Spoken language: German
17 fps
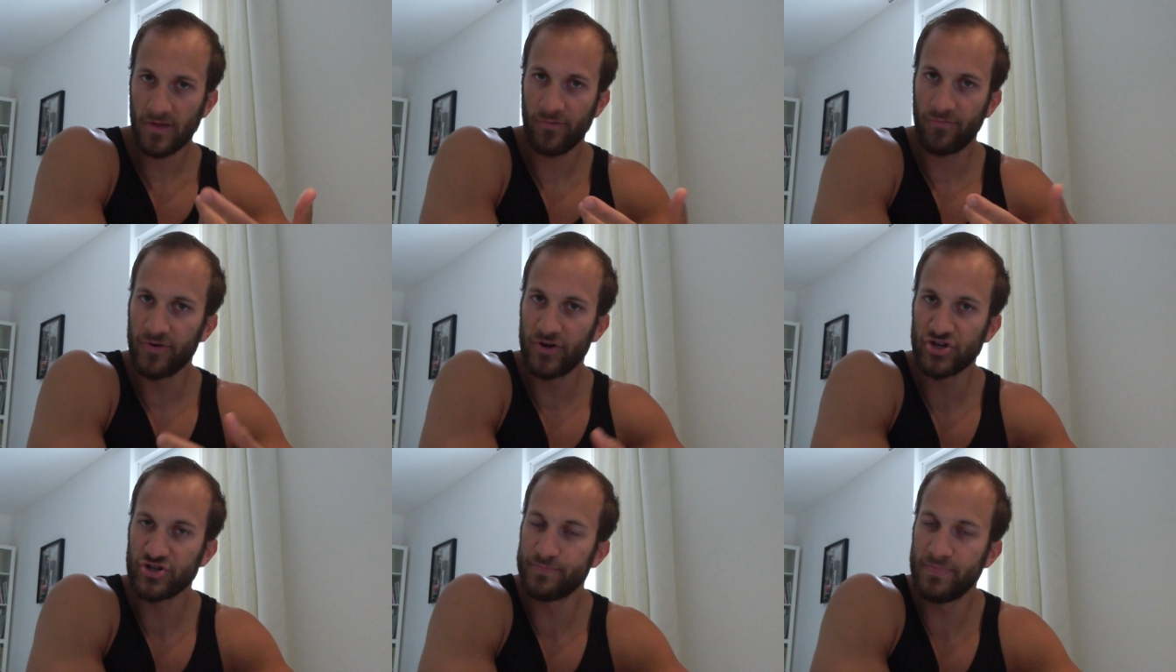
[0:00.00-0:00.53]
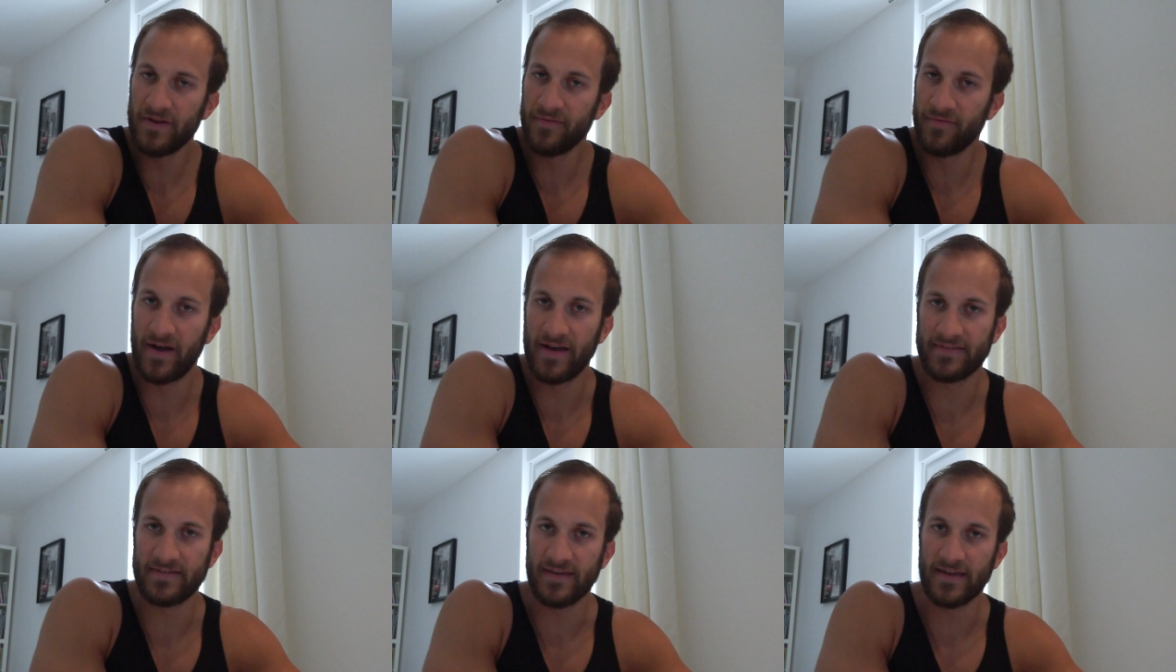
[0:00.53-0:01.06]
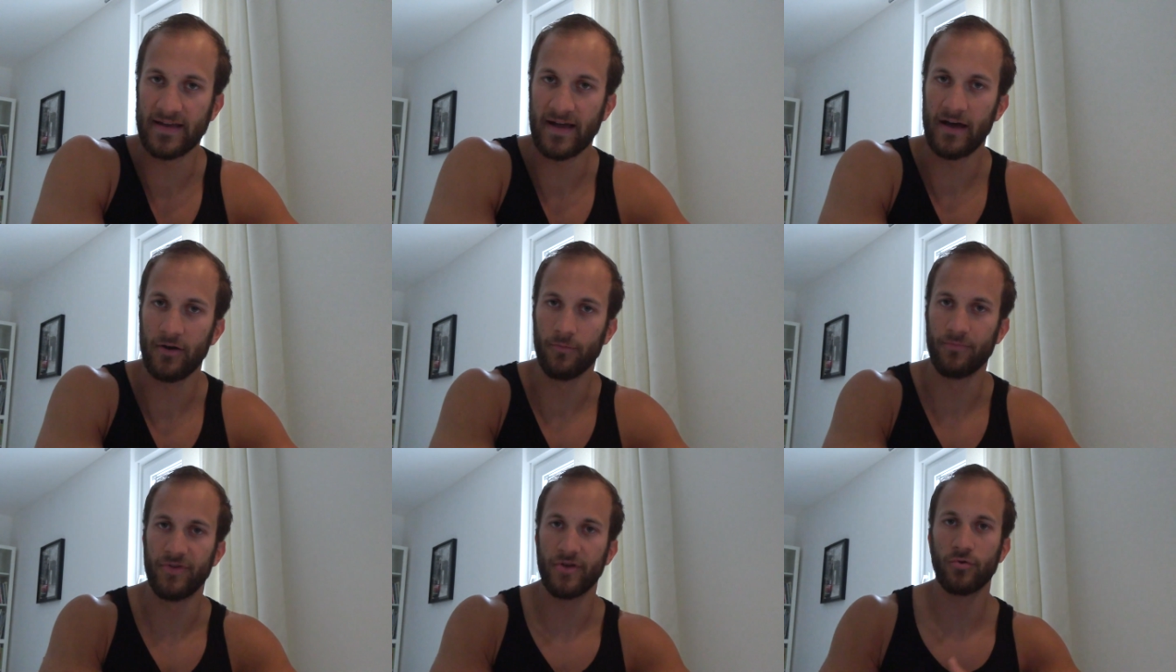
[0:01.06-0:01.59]
für die Spielweise,
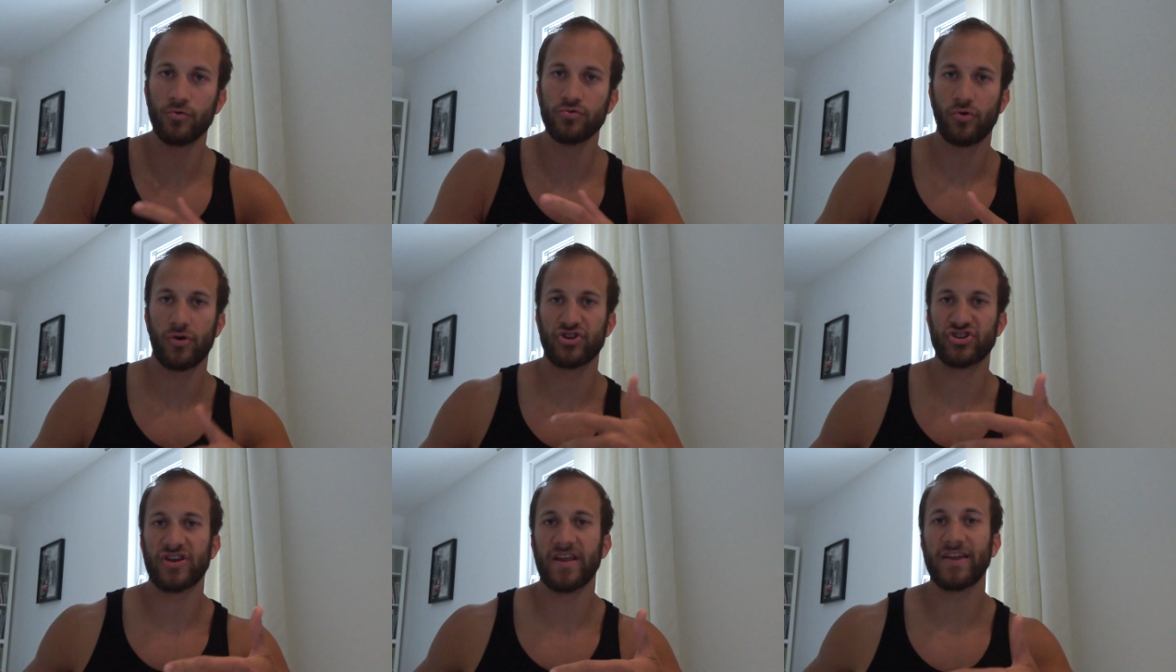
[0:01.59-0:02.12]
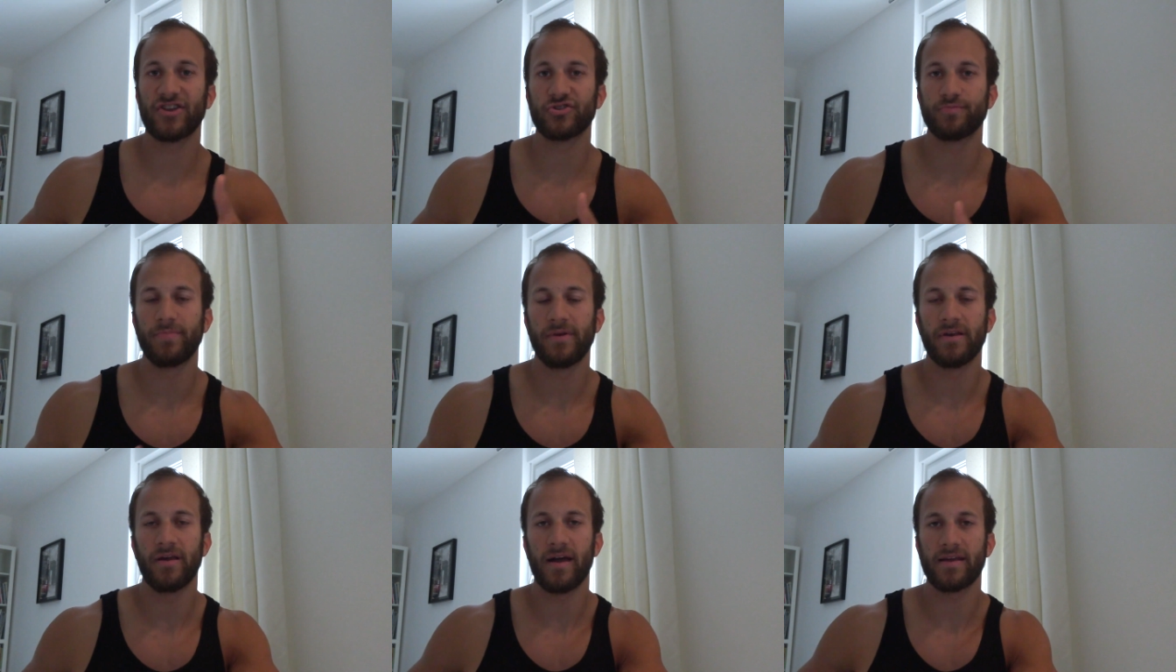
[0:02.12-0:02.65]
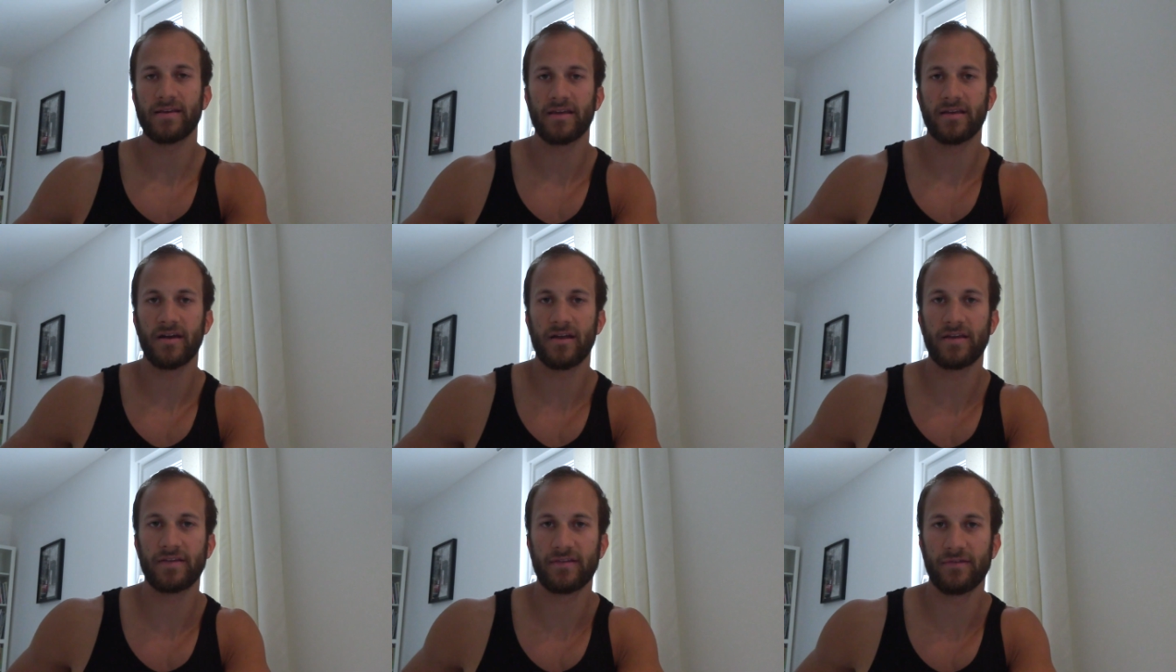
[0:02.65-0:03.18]
egal ob die gut oder schlecht spielen, eigentlich
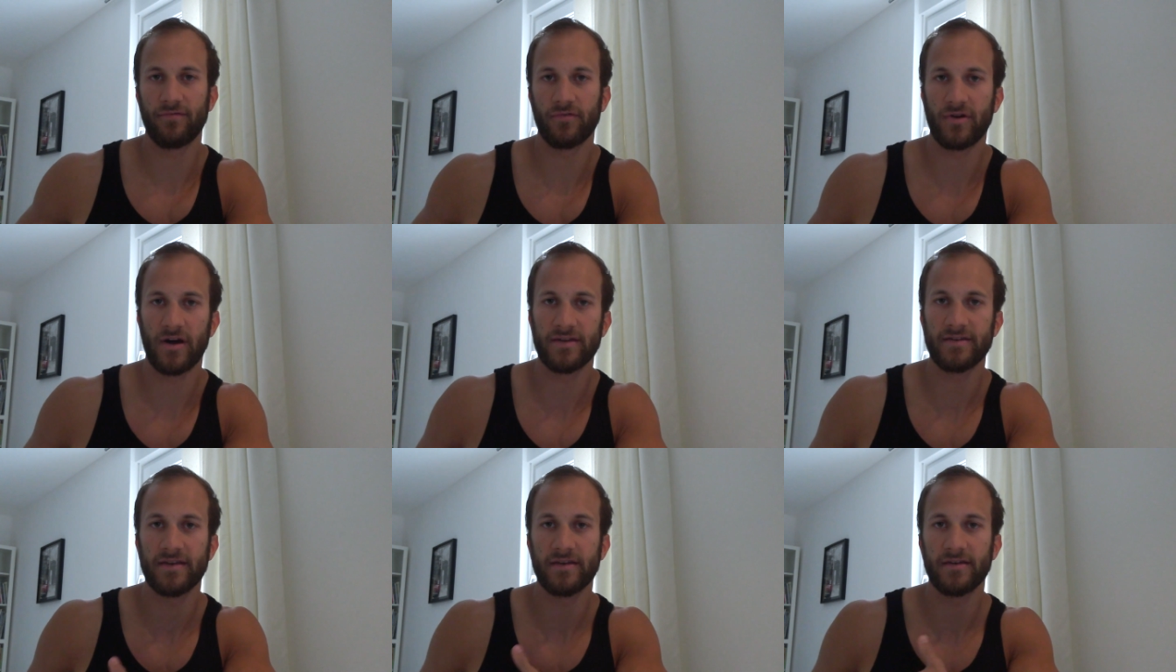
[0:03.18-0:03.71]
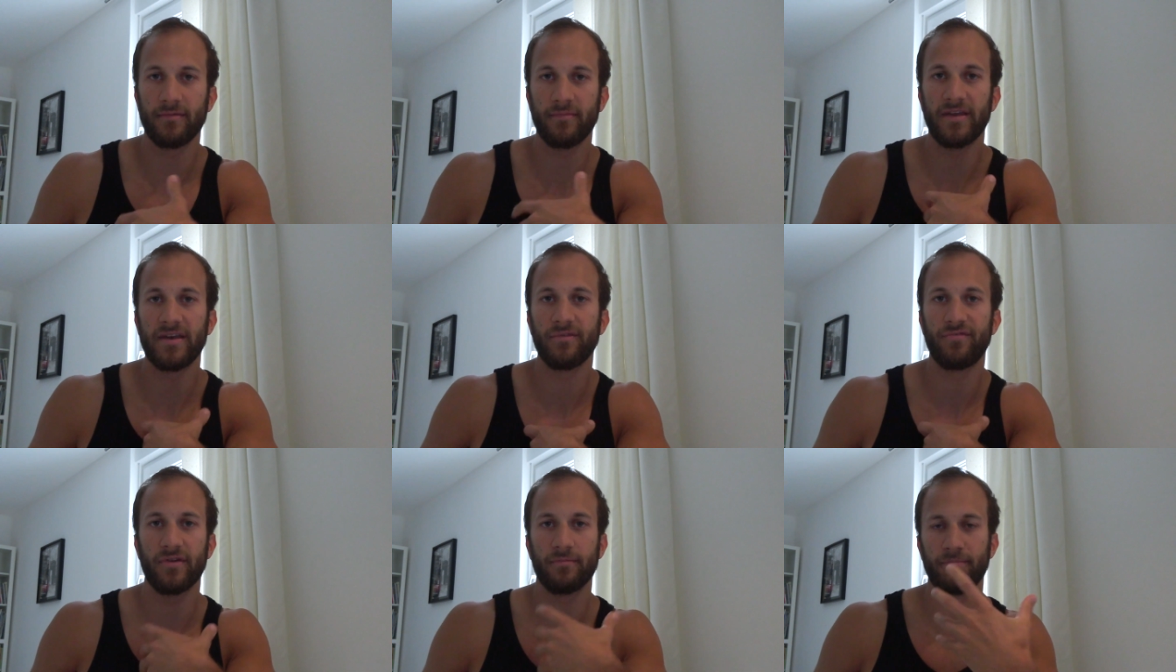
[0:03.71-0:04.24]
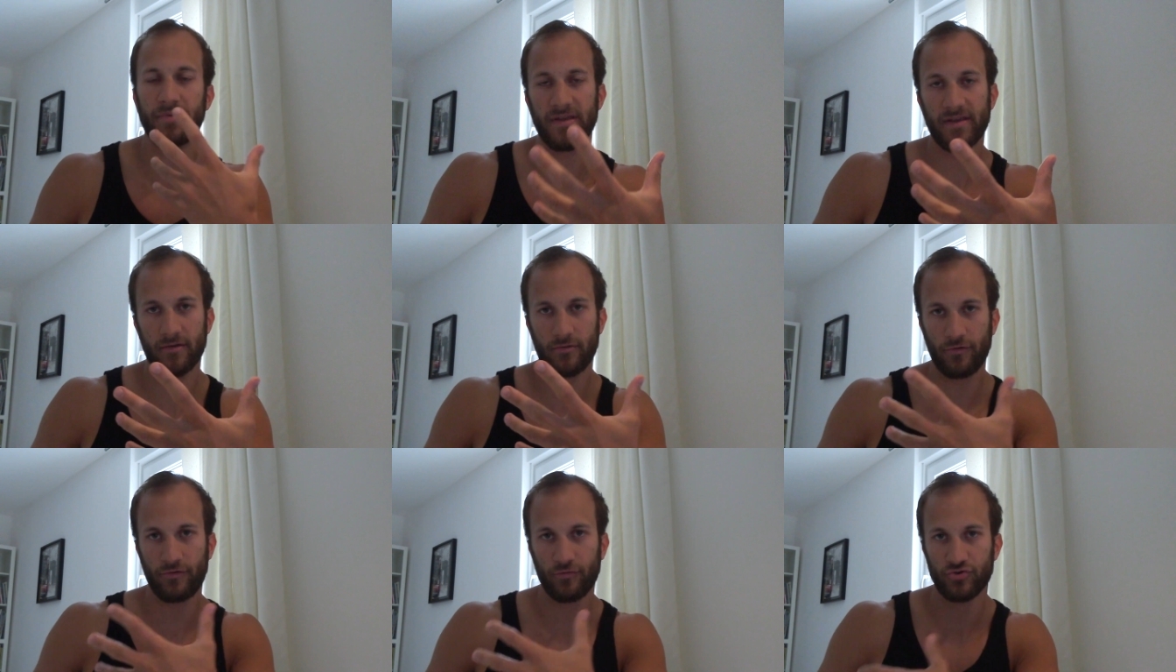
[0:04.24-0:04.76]
gar nichts dafür kann, denn im Endeffekt bin ich
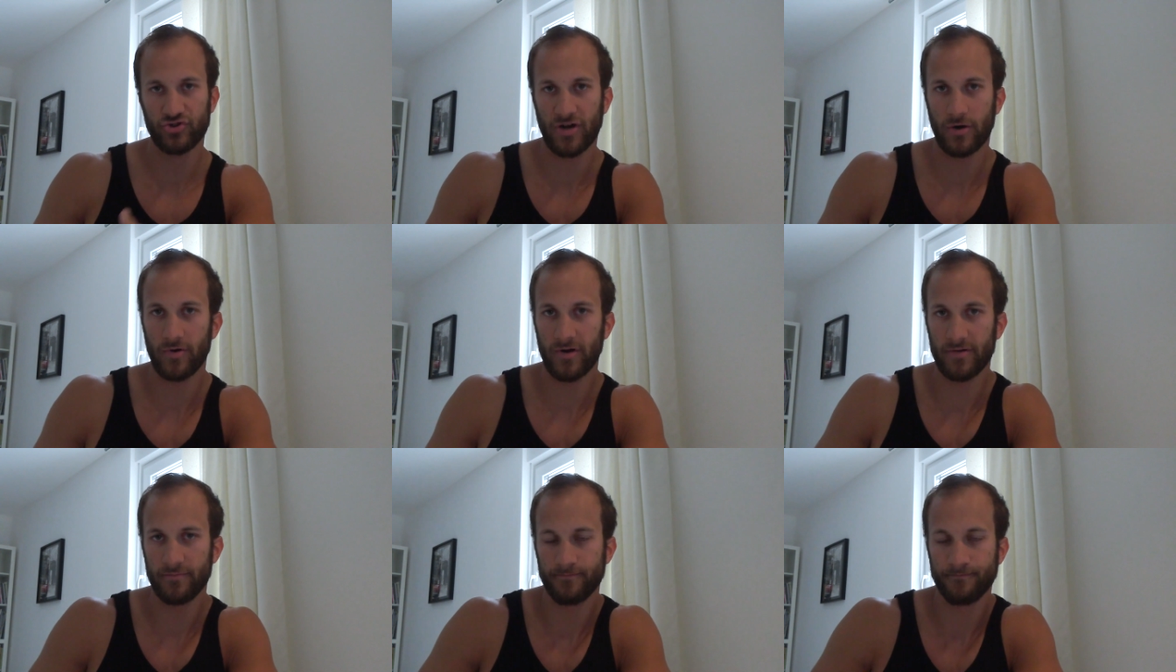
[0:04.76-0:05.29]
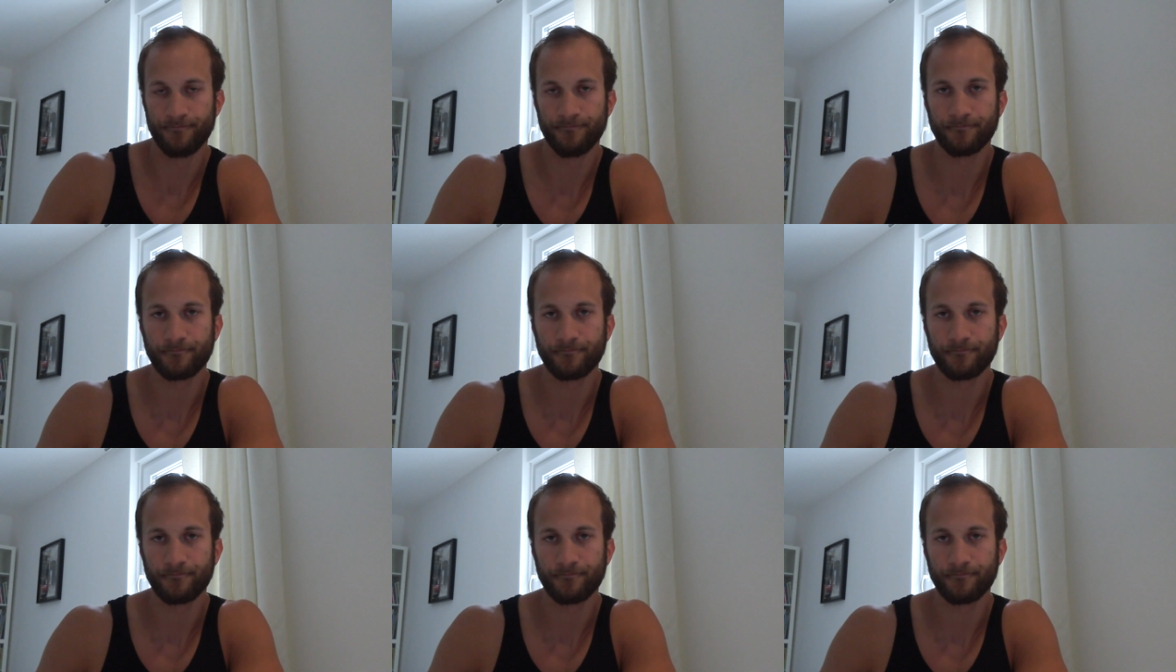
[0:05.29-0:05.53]
ja nur Zuschauer.